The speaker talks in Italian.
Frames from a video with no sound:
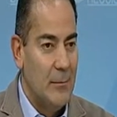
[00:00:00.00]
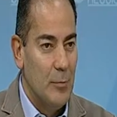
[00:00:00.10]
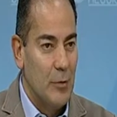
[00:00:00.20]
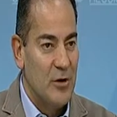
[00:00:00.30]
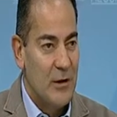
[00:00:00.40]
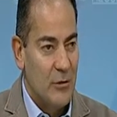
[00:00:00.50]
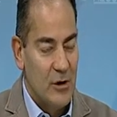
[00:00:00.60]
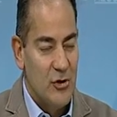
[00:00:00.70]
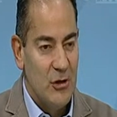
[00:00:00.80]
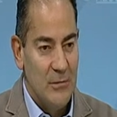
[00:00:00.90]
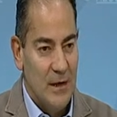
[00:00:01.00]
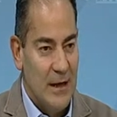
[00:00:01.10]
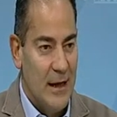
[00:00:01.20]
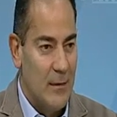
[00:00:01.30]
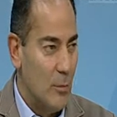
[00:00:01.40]
borse hanno reagito in
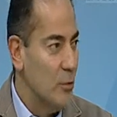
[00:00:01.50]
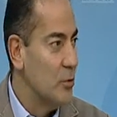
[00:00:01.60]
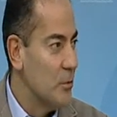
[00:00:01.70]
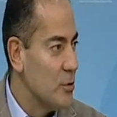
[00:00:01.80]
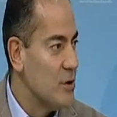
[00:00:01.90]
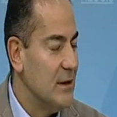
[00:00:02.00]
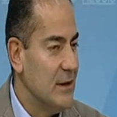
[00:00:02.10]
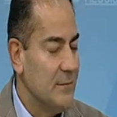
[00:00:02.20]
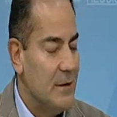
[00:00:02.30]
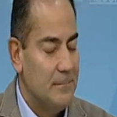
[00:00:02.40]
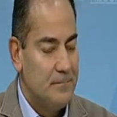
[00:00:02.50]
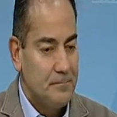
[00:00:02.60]
maniera molto positiva